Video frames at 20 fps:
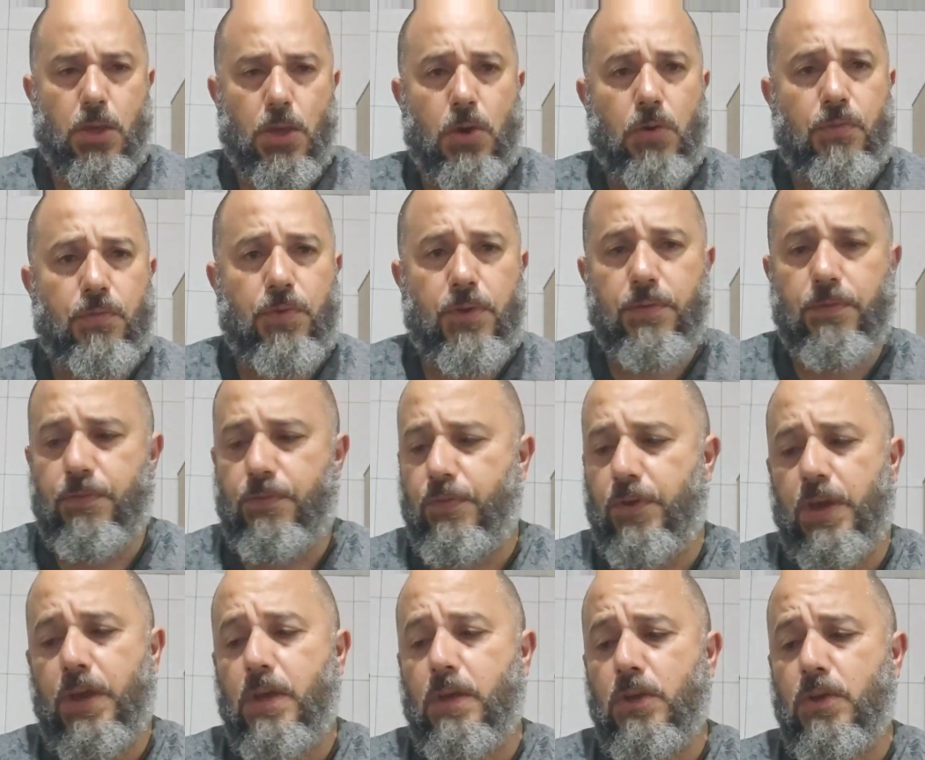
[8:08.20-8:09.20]
Eu
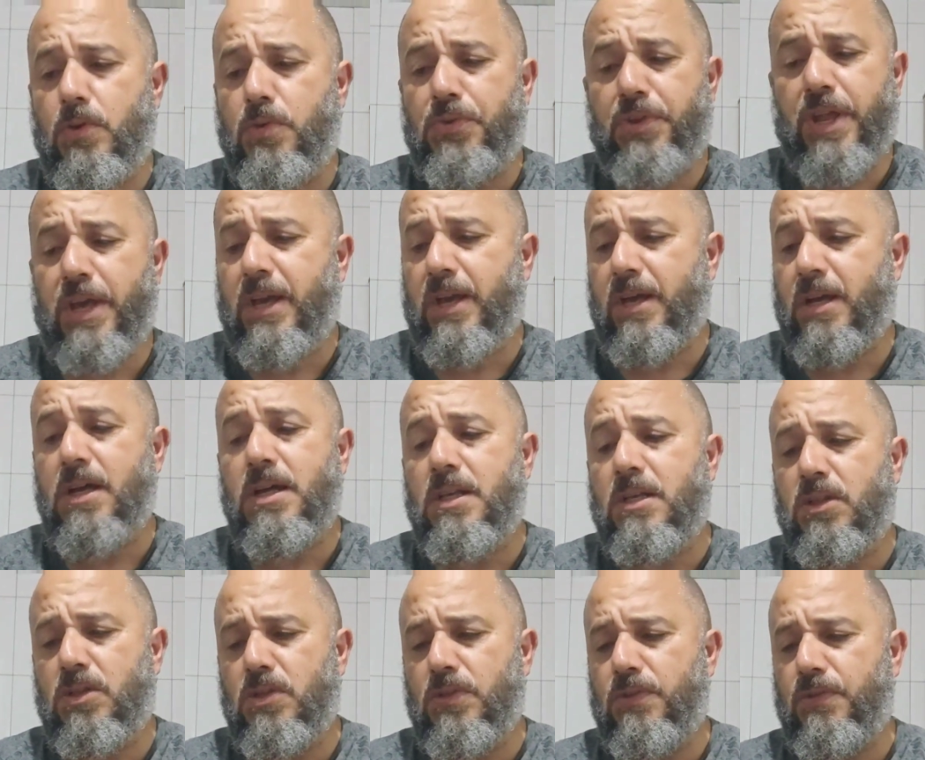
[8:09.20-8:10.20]
vivi num
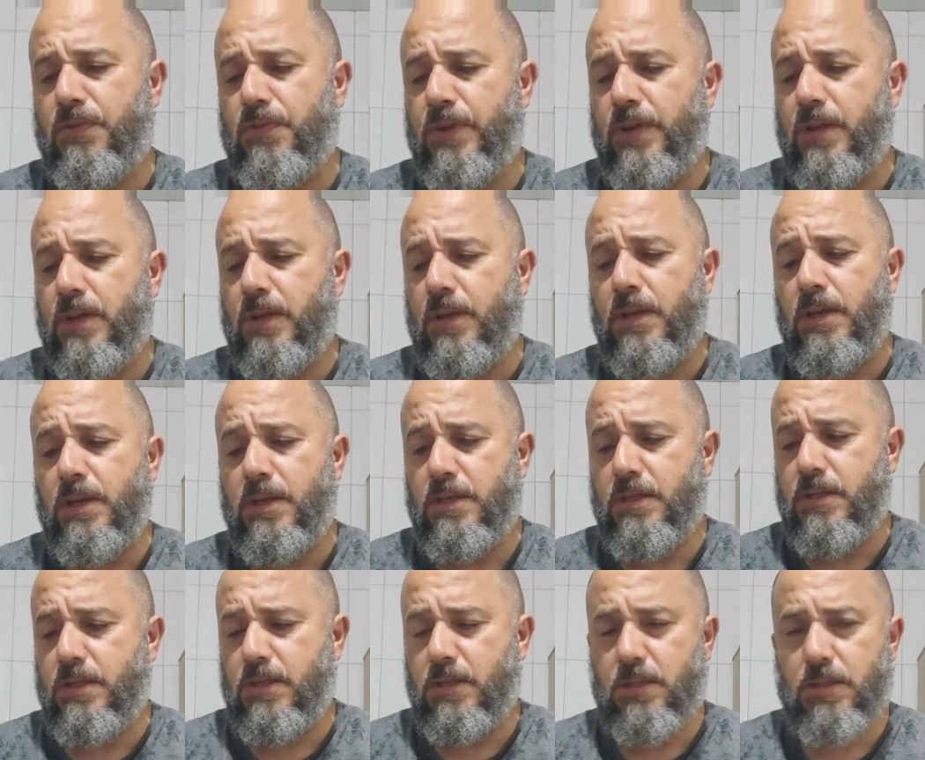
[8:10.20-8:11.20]
recanto feliz,
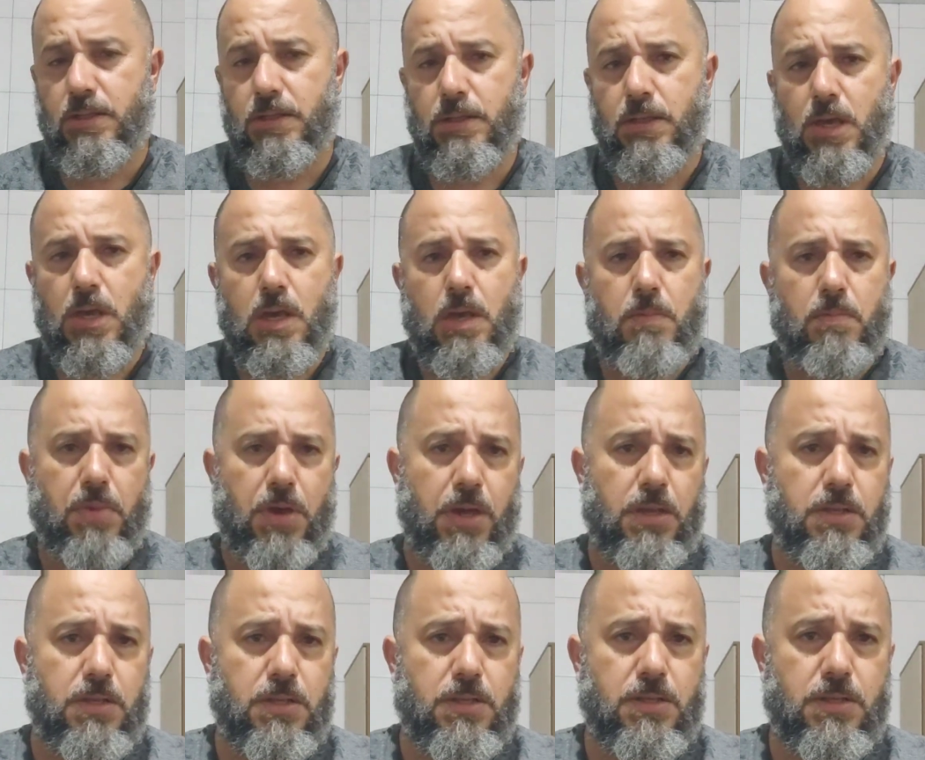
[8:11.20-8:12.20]

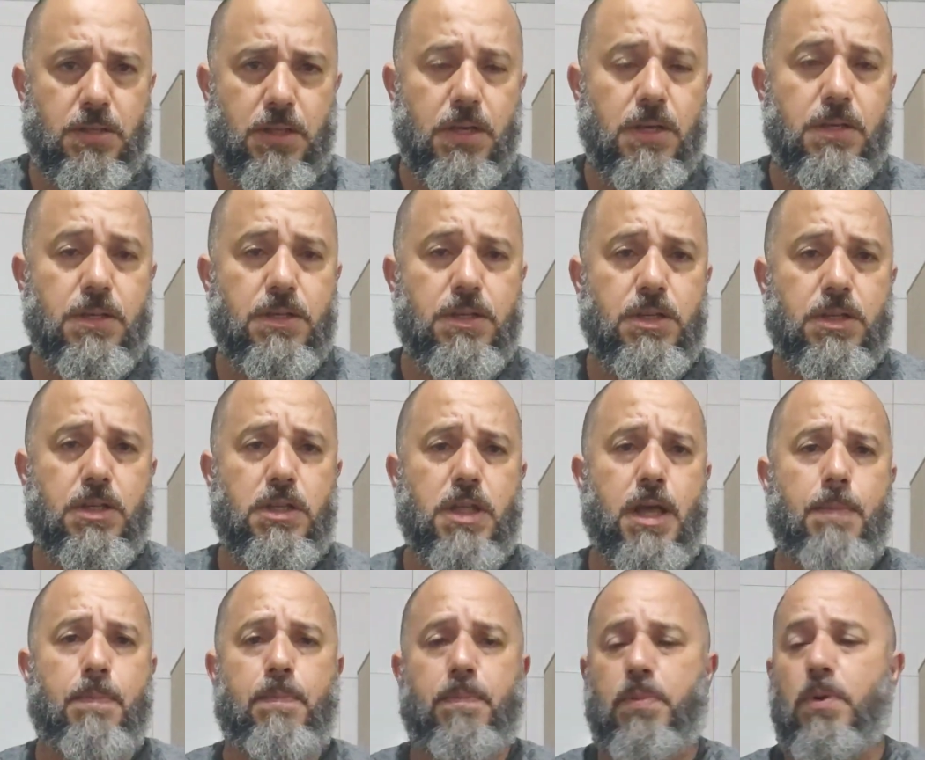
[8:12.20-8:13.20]
bem distante
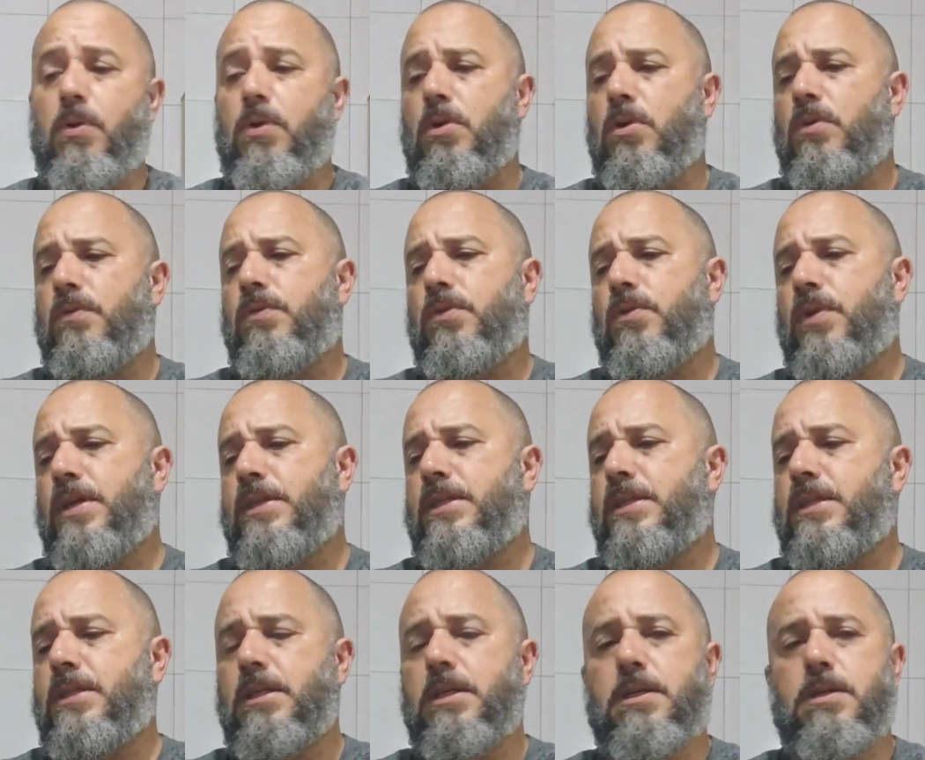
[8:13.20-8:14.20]
da
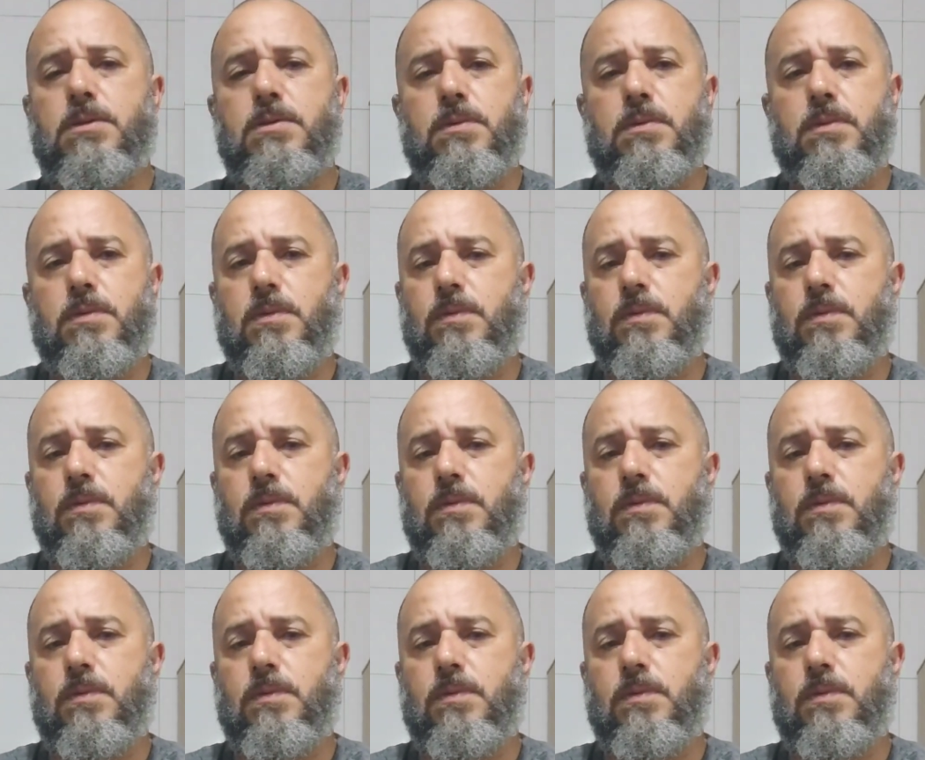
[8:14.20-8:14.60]
povoação.